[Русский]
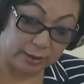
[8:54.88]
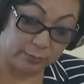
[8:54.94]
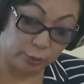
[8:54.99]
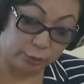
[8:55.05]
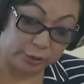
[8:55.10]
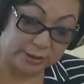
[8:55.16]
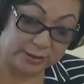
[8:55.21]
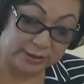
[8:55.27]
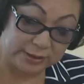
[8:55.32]

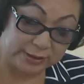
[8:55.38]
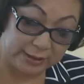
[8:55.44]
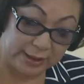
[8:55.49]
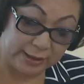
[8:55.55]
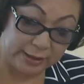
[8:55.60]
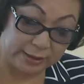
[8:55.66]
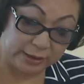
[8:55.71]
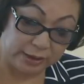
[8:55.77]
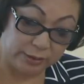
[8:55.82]
работа
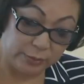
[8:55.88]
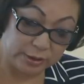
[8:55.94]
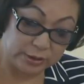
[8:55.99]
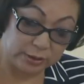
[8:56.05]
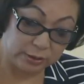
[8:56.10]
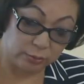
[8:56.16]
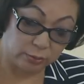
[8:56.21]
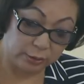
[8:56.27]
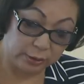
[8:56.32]
центральных и
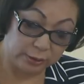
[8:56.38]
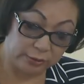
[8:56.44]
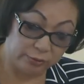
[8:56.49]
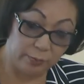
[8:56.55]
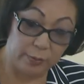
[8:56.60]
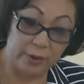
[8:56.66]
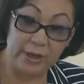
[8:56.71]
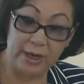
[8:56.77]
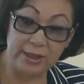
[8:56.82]
местных органов
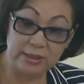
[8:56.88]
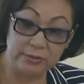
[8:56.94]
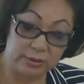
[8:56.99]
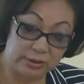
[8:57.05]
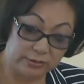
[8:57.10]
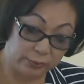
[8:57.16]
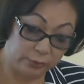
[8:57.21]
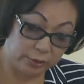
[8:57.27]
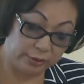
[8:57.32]

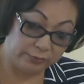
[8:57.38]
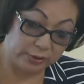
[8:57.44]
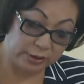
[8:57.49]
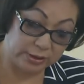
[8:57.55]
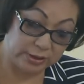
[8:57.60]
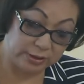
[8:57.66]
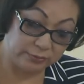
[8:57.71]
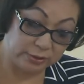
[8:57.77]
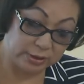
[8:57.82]
показывает свою
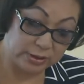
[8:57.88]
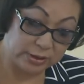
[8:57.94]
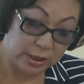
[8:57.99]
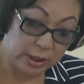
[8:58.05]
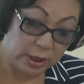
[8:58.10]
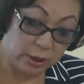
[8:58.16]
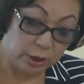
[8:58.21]
эффективность.